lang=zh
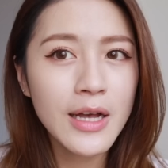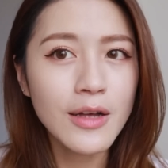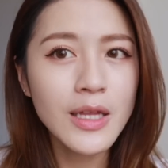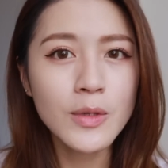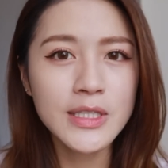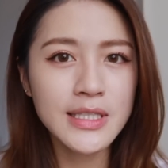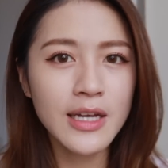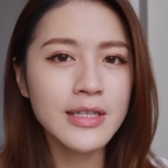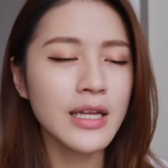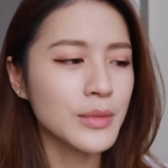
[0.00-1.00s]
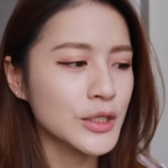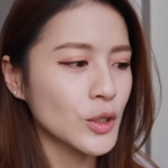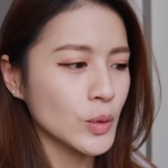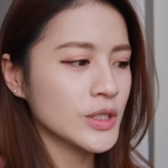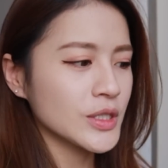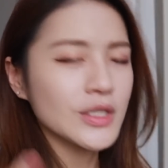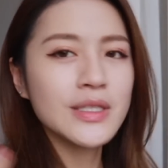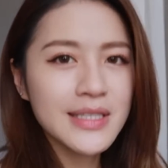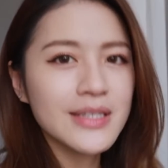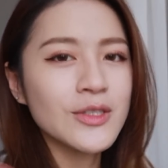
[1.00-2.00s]
好，那我今天要带你们走实
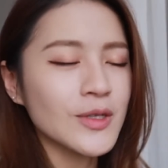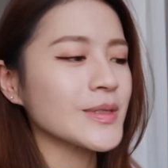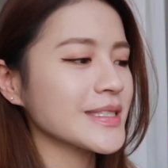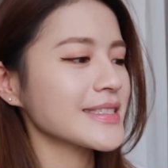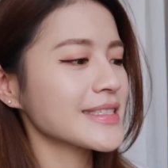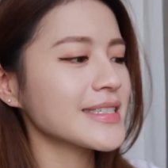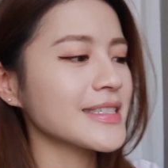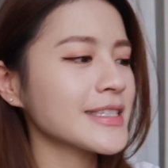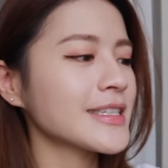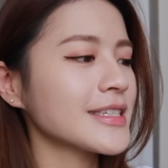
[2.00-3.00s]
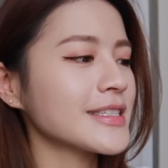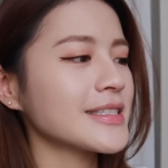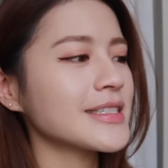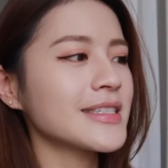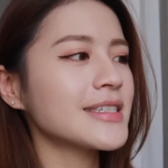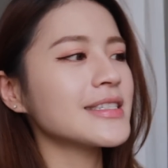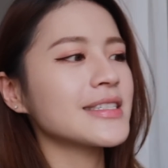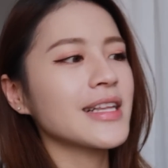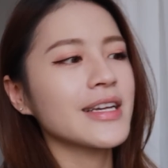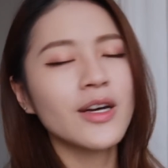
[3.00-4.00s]
测，走实测。现在时间呢已
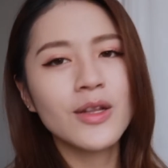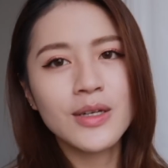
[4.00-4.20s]
经来到